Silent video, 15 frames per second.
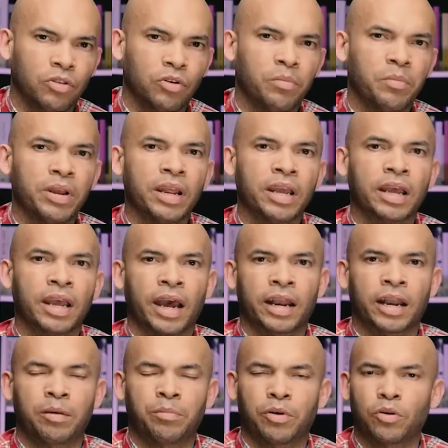
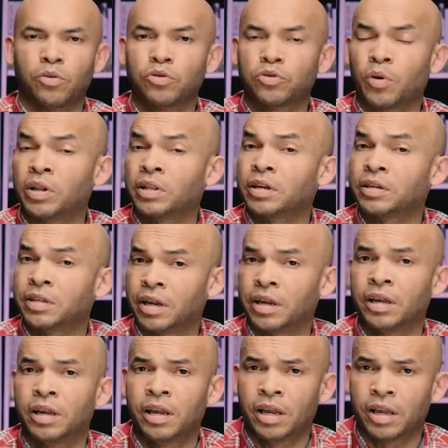Dominicana. Pero justo antes de